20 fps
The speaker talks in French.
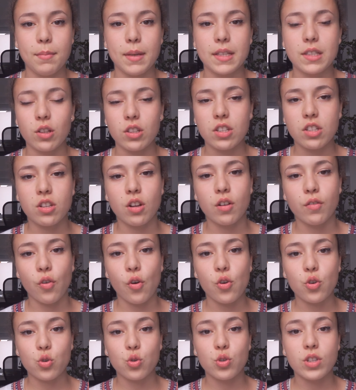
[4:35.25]
mais sans
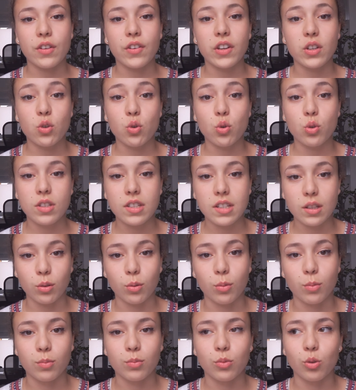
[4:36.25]
dissolvant, juste avec du jus de
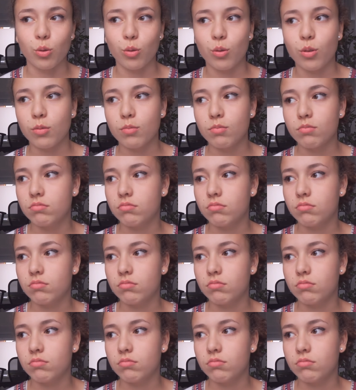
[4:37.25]
citron. Donc,